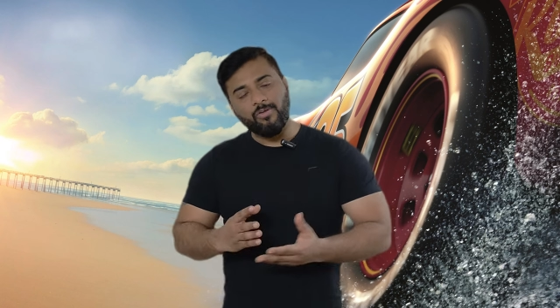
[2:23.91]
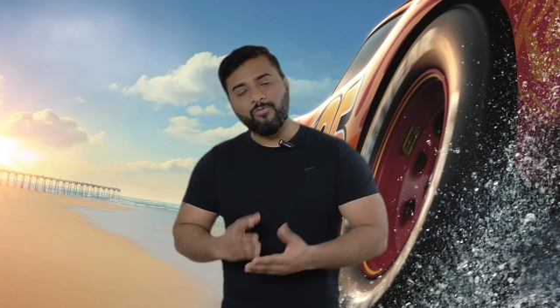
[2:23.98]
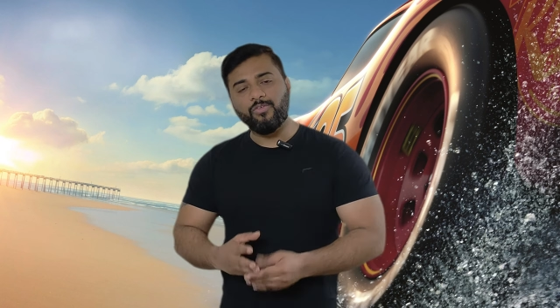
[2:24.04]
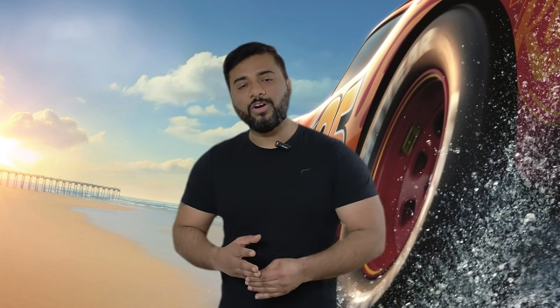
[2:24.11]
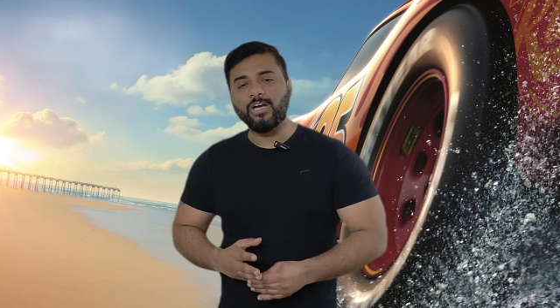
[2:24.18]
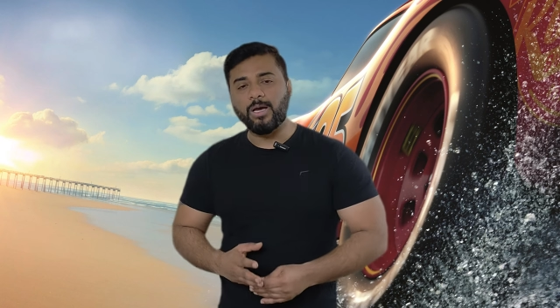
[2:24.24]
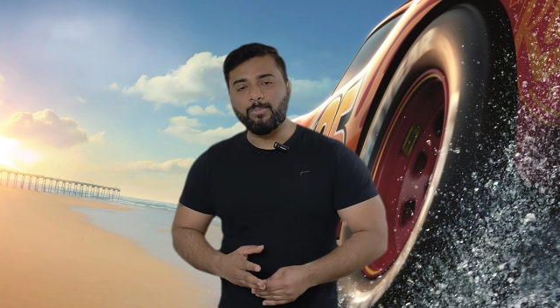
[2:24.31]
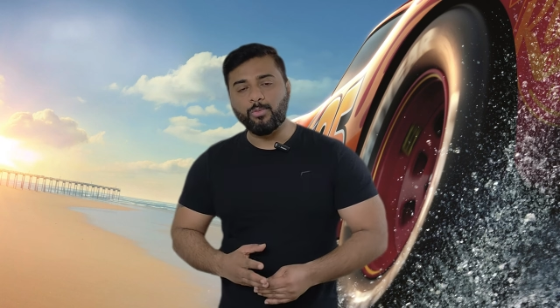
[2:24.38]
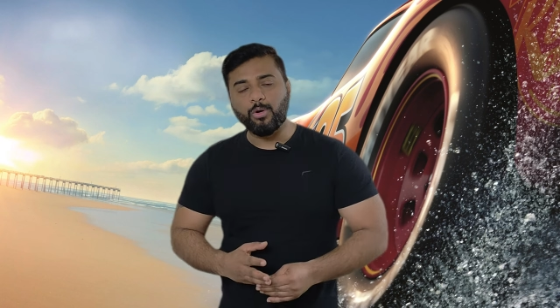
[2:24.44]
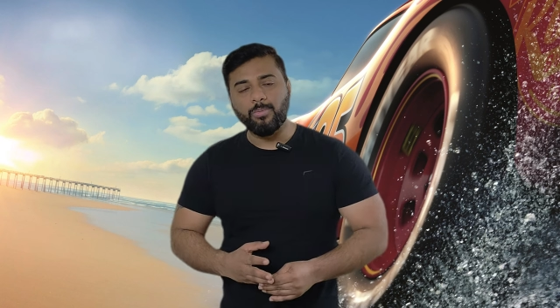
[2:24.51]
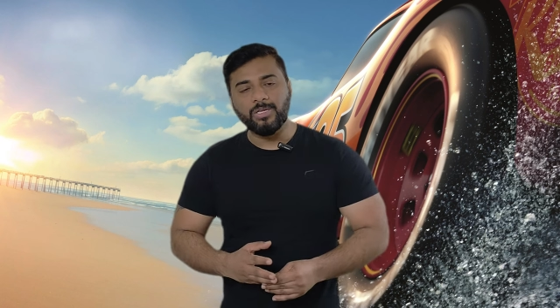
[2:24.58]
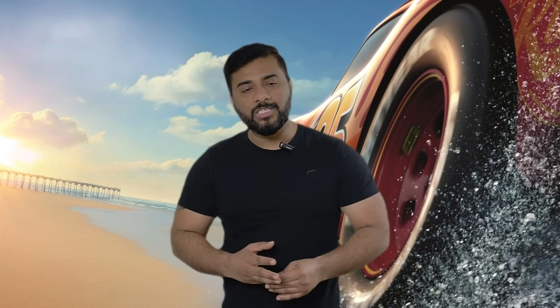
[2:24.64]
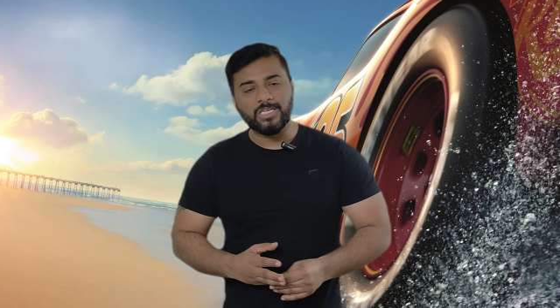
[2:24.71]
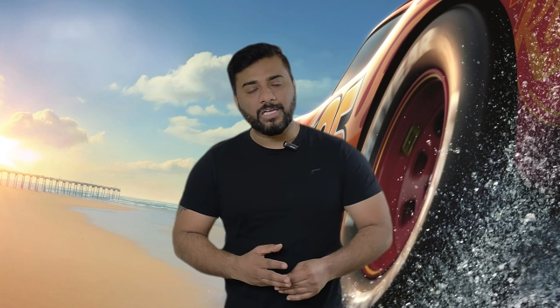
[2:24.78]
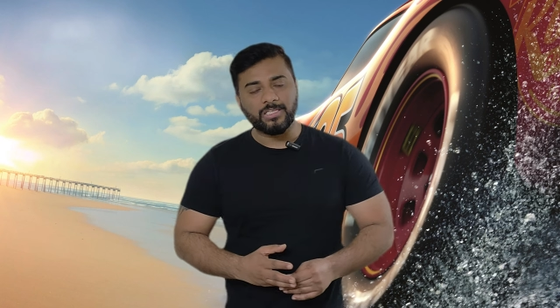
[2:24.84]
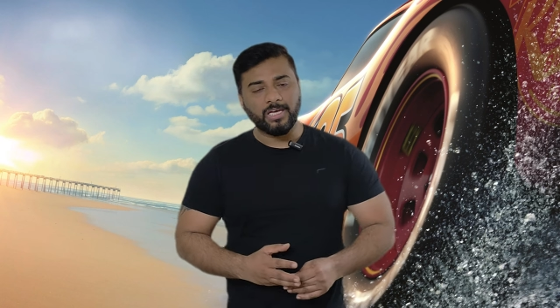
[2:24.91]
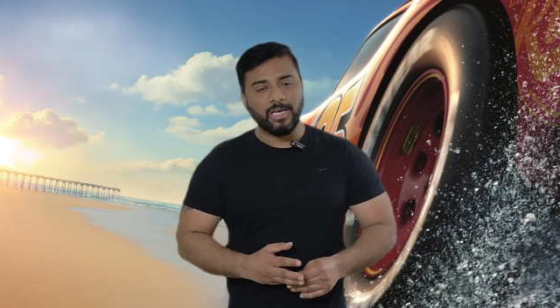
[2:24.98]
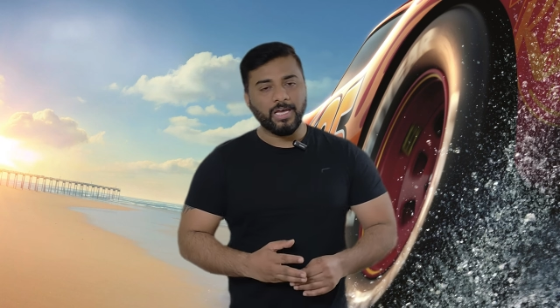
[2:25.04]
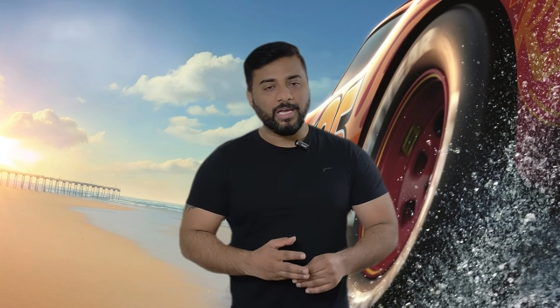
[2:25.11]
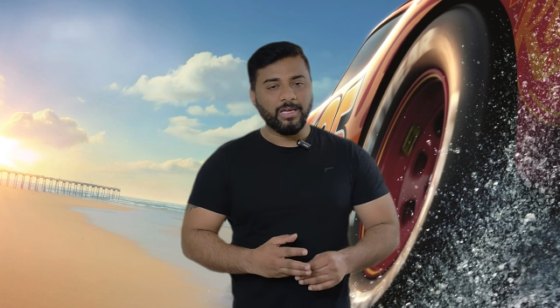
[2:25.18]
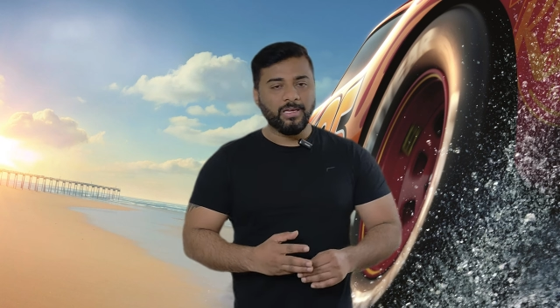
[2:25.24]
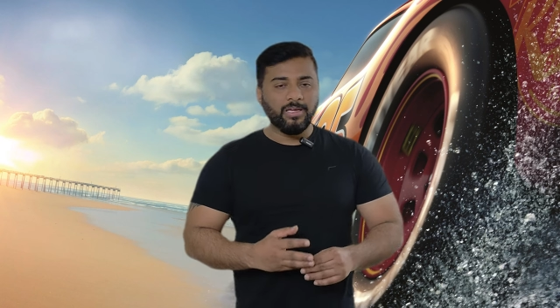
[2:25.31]
कंफर्ट आपको मिल
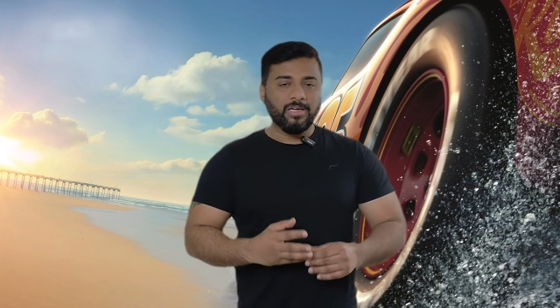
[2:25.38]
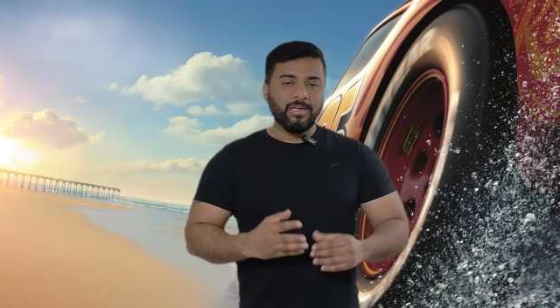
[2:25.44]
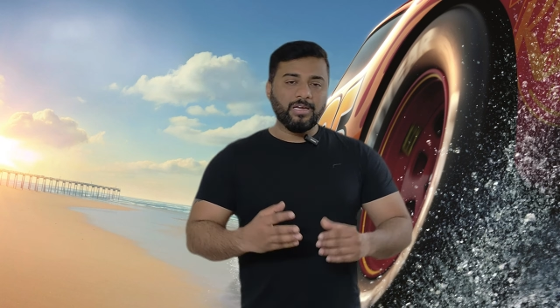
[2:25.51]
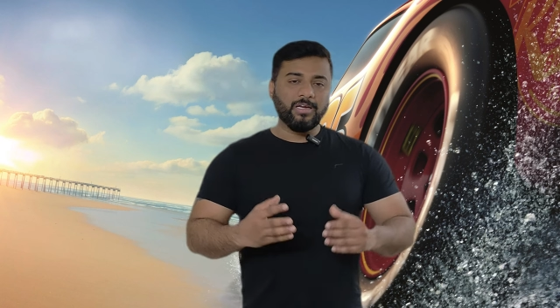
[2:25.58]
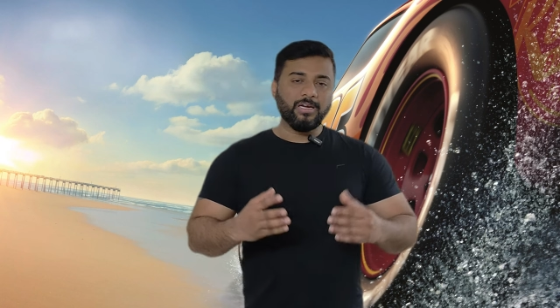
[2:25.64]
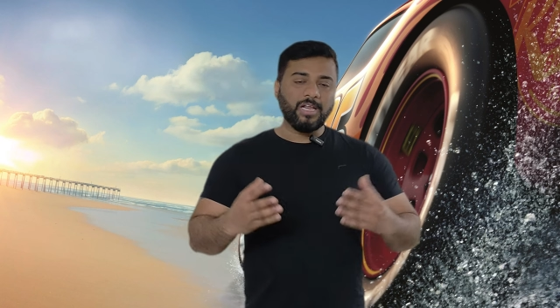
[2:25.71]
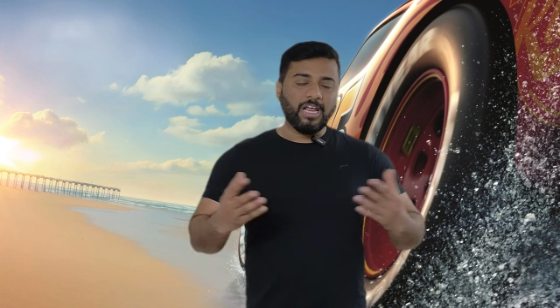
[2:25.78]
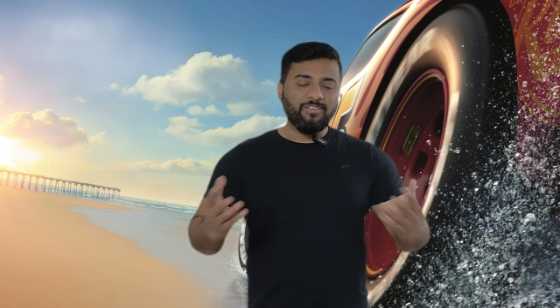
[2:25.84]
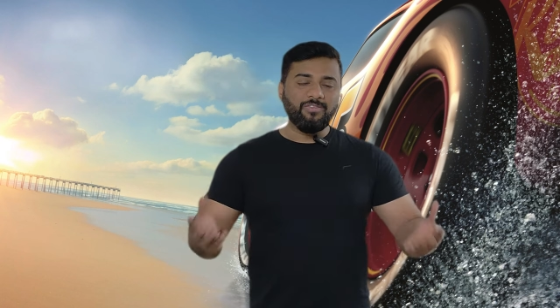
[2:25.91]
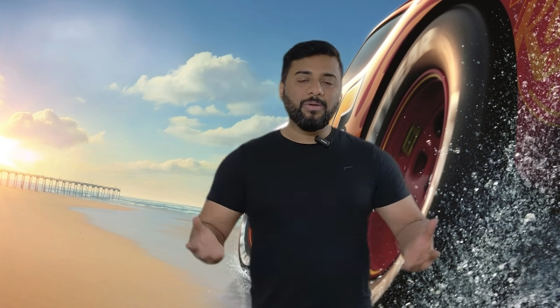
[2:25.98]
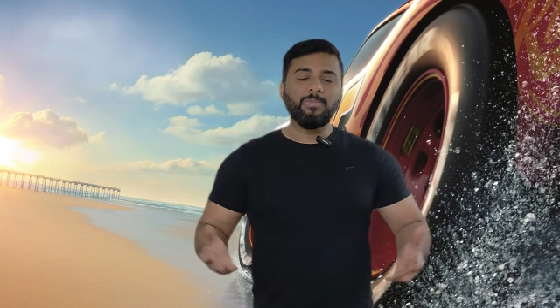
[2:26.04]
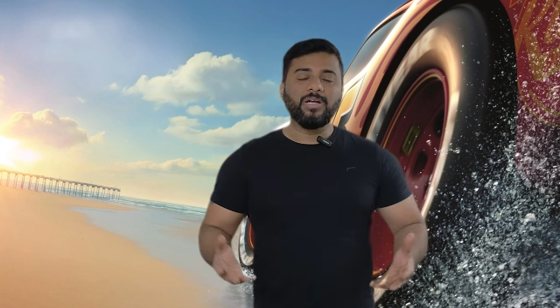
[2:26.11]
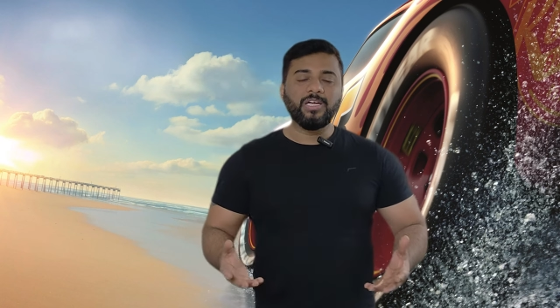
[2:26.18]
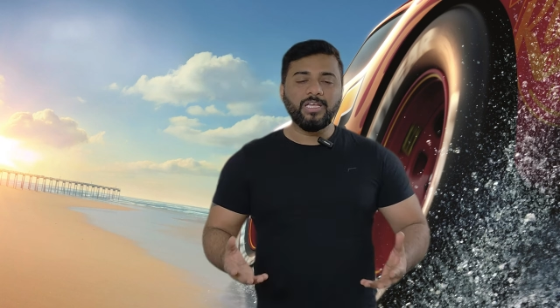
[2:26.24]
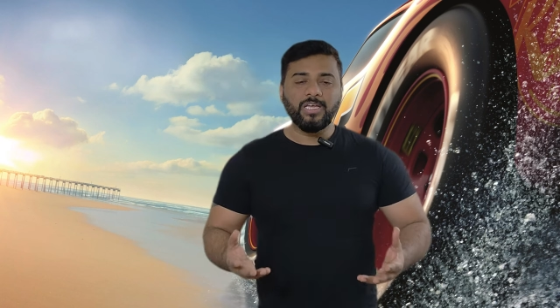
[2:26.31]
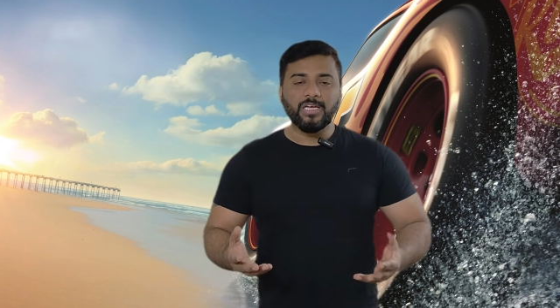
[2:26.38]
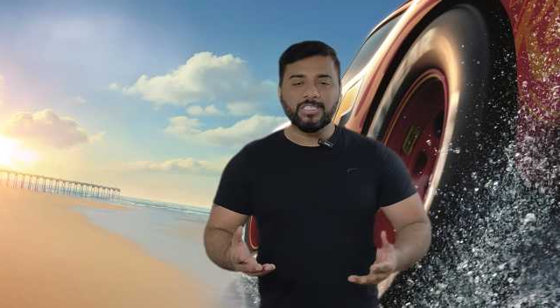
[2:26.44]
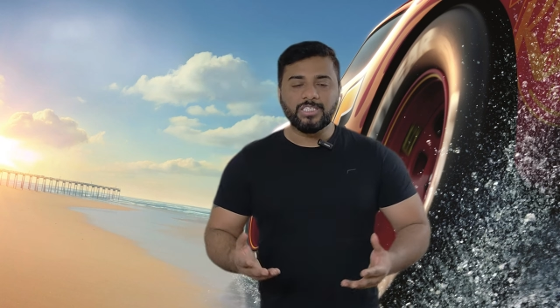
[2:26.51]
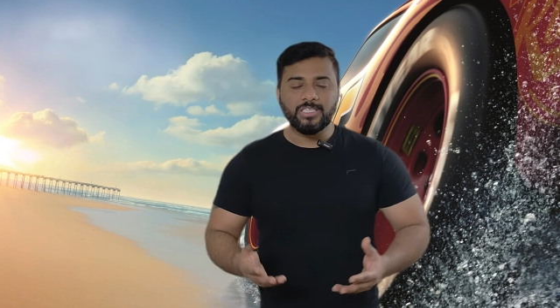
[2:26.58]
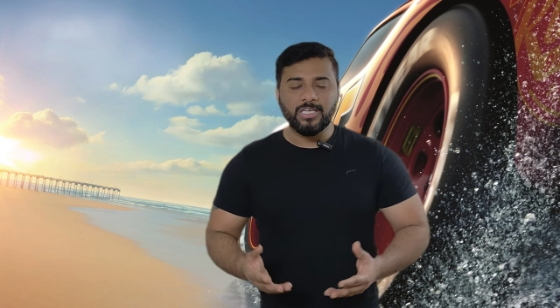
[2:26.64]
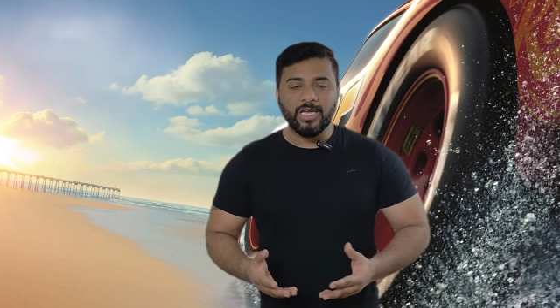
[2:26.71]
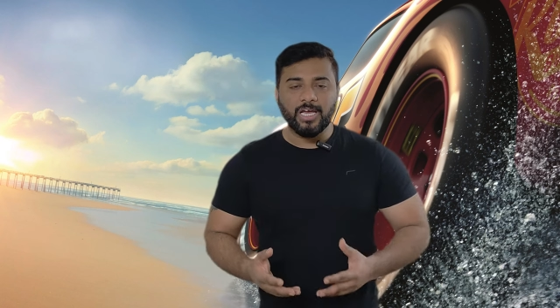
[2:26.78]
जाता है ड्राइवेबिलिटी
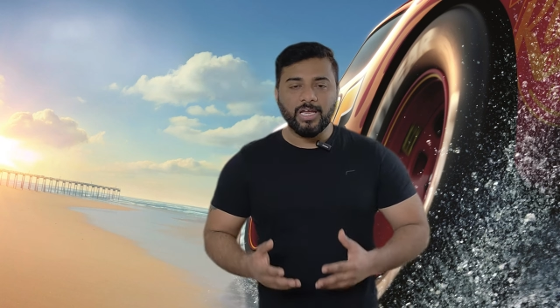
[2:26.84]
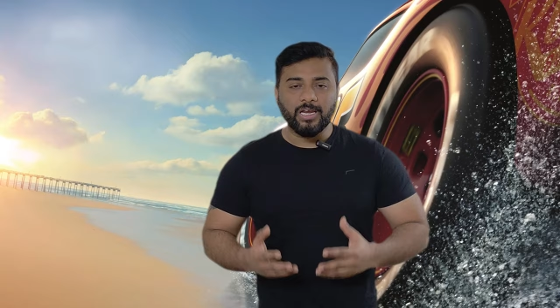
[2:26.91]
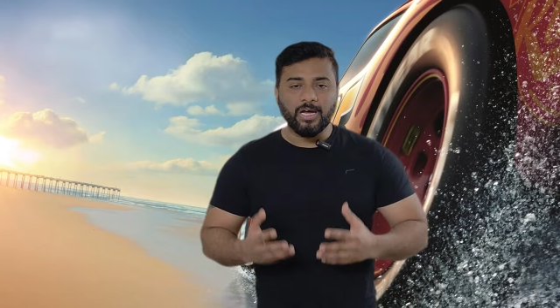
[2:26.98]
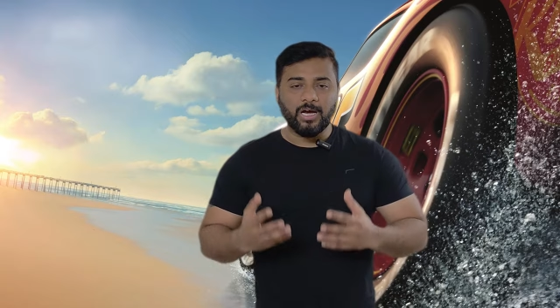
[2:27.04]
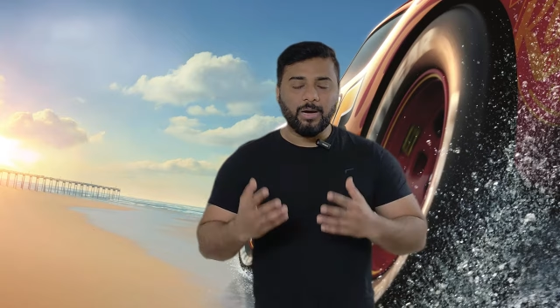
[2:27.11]
अच्छी है